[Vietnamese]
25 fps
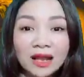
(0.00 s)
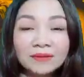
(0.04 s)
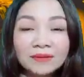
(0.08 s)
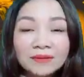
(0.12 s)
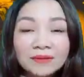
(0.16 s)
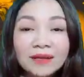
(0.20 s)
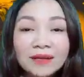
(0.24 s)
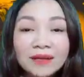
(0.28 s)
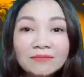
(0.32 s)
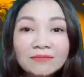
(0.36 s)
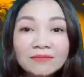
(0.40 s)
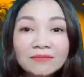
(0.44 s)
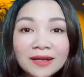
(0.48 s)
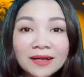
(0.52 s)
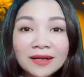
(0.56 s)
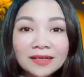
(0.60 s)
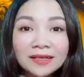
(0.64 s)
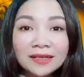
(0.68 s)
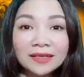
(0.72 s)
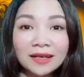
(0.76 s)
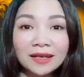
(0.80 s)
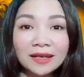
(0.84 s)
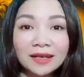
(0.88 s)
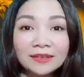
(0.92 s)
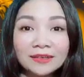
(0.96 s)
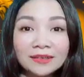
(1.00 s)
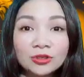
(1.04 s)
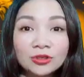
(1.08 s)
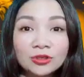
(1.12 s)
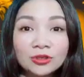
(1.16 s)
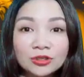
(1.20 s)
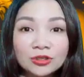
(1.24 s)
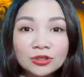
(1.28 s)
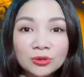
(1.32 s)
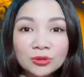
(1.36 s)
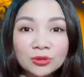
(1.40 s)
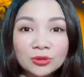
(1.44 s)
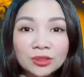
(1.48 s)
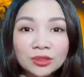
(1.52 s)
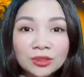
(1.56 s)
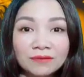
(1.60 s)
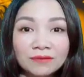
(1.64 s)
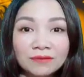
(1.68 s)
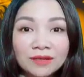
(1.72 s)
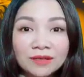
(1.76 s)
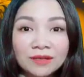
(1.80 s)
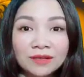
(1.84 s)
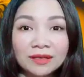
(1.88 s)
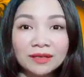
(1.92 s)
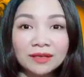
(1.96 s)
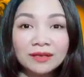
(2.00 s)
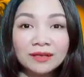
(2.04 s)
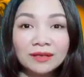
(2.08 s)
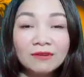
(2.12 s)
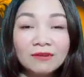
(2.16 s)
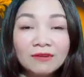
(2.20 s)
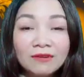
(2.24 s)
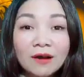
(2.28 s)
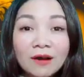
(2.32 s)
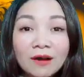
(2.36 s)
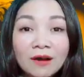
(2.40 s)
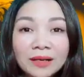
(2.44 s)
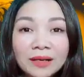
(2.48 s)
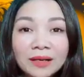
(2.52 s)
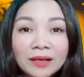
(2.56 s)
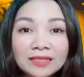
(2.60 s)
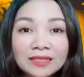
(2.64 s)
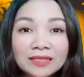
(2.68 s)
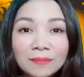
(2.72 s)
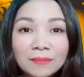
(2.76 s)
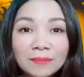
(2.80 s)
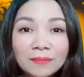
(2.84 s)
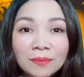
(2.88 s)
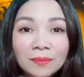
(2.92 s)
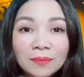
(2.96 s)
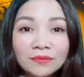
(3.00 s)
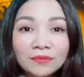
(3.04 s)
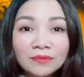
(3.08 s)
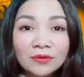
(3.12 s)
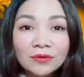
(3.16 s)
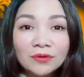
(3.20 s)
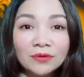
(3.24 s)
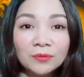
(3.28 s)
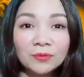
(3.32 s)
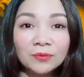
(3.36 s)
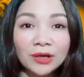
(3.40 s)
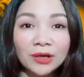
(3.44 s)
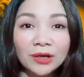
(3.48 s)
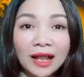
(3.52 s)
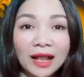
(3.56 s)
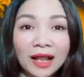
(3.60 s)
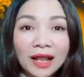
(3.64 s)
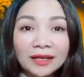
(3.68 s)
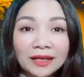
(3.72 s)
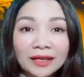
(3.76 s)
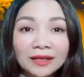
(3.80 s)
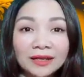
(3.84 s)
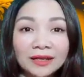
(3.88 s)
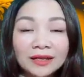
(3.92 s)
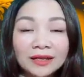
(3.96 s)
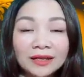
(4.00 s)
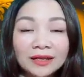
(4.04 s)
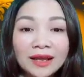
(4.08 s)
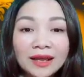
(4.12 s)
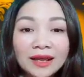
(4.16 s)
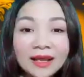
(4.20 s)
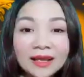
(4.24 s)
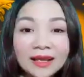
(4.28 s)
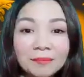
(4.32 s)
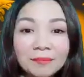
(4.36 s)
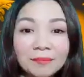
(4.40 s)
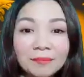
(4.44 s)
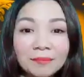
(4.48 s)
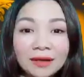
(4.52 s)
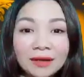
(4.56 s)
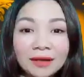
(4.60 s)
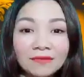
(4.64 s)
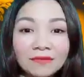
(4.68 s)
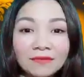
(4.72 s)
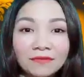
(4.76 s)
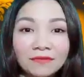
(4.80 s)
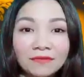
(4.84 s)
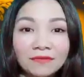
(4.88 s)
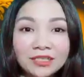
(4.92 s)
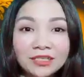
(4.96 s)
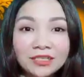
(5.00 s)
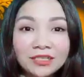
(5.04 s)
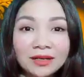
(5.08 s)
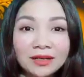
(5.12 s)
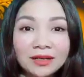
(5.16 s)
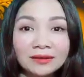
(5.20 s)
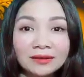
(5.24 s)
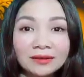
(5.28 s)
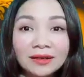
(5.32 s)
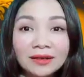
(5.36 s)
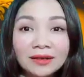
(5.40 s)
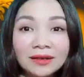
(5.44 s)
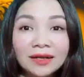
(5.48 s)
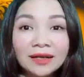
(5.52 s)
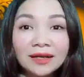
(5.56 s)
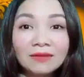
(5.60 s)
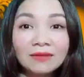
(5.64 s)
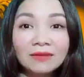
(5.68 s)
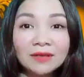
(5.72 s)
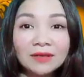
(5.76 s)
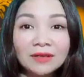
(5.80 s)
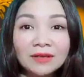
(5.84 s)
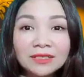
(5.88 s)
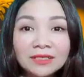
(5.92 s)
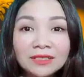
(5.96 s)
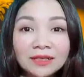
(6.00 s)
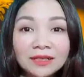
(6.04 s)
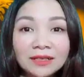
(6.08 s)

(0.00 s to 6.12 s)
giáp phát trên kênh Tướng số Tử vi vào 10 giờ 30 phút mỗi ngày để nắm bắt và phát triển các vận